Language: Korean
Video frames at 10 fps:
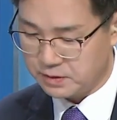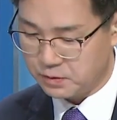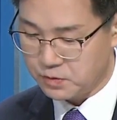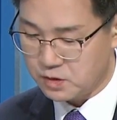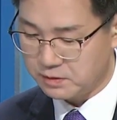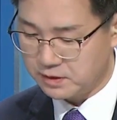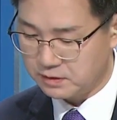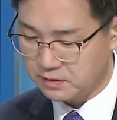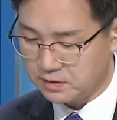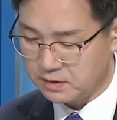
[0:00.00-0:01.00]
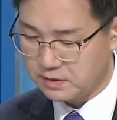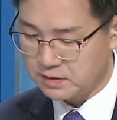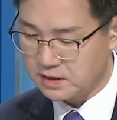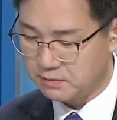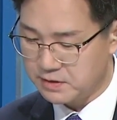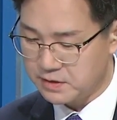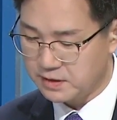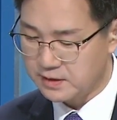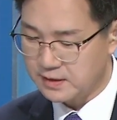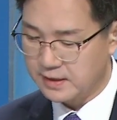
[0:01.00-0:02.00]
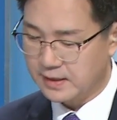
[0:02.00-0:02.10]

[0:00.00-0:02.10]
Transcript: 예. 이 용접에 대한 어떤 그 사회적인